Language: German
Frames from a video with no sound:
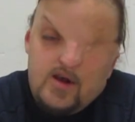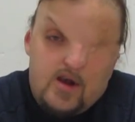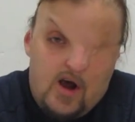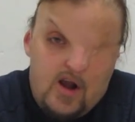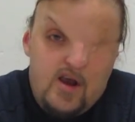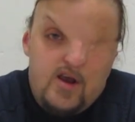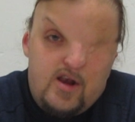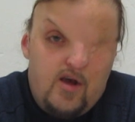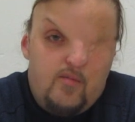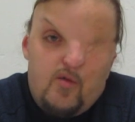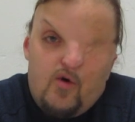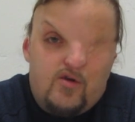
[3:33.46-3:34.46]
Da liegt
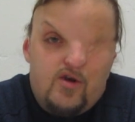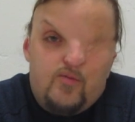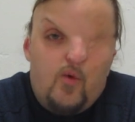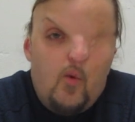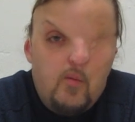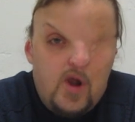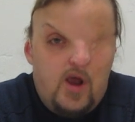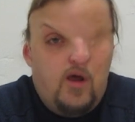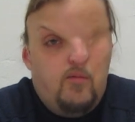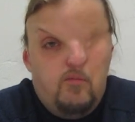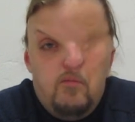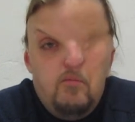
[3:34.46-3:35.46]
eben auch das
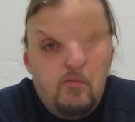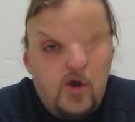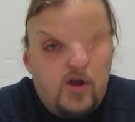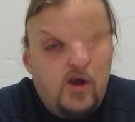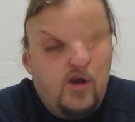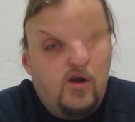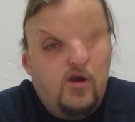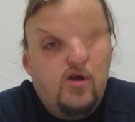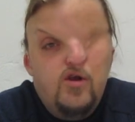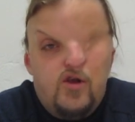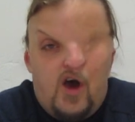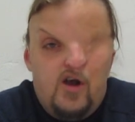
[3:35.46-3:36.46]
Problem mit den
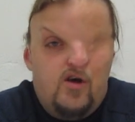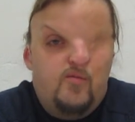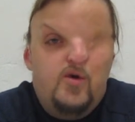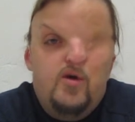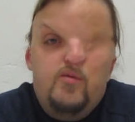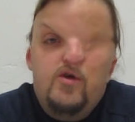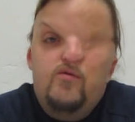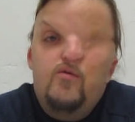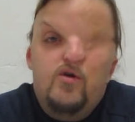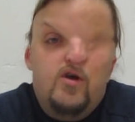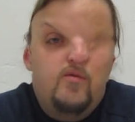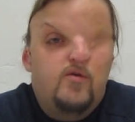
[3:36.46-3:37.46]
Designerbabys,
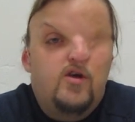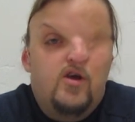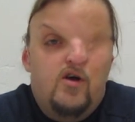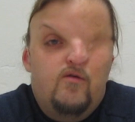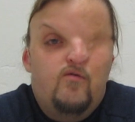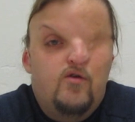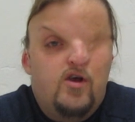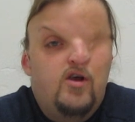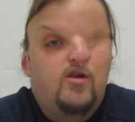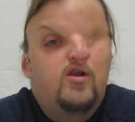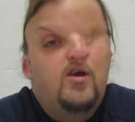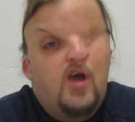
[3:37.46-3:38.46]
vor, dem sich, vor
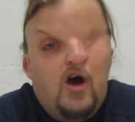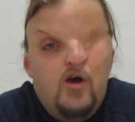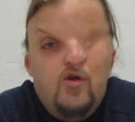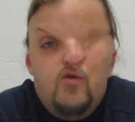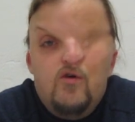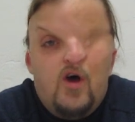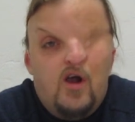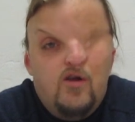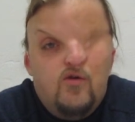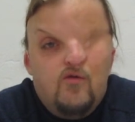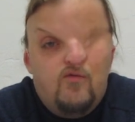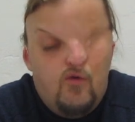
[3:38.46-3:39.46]
denen sich allen,
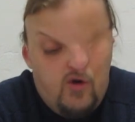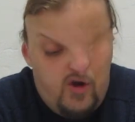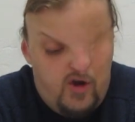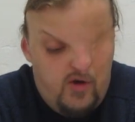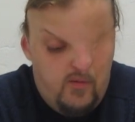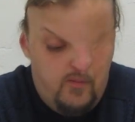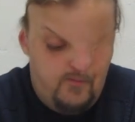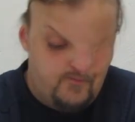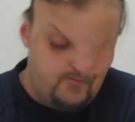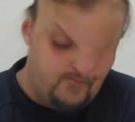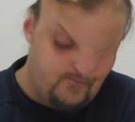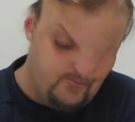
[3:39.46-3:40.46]
alle so fürchten.
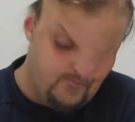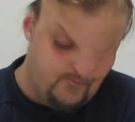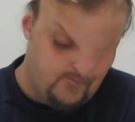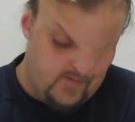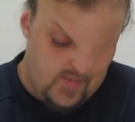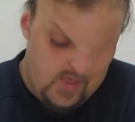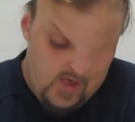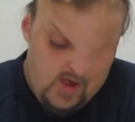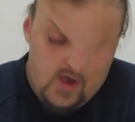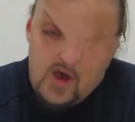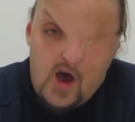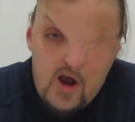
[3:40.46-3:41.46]

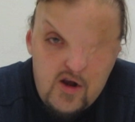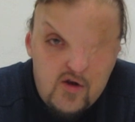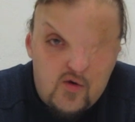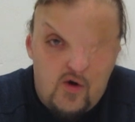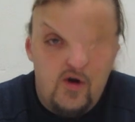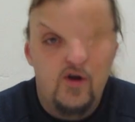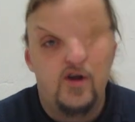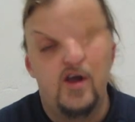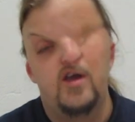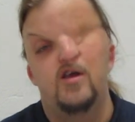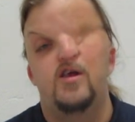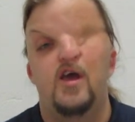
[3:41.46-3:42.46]
All die tollen
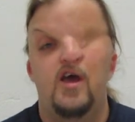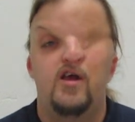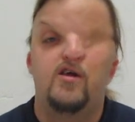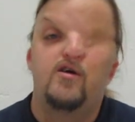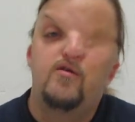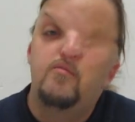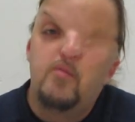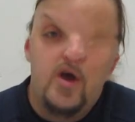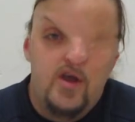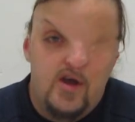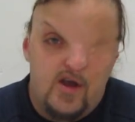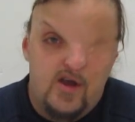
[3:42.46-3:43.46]
Dinge, die Eltern bei
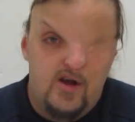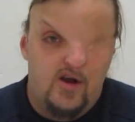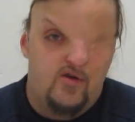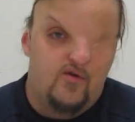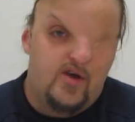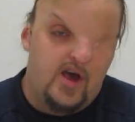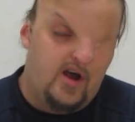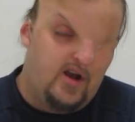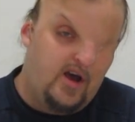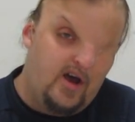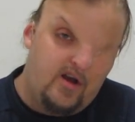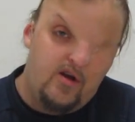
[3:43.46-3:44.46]
ihren Kindern so gerne
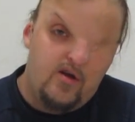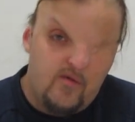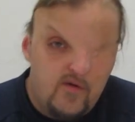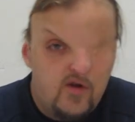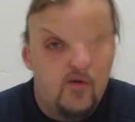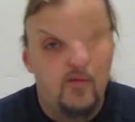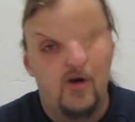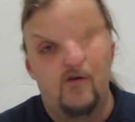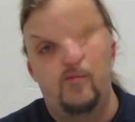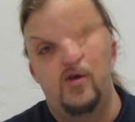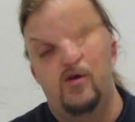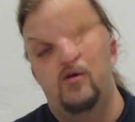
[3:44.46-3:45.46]
hätten, wie zum
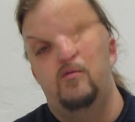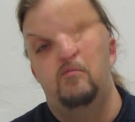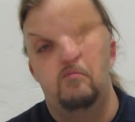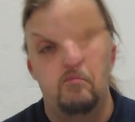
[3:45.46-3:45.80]
Beispiel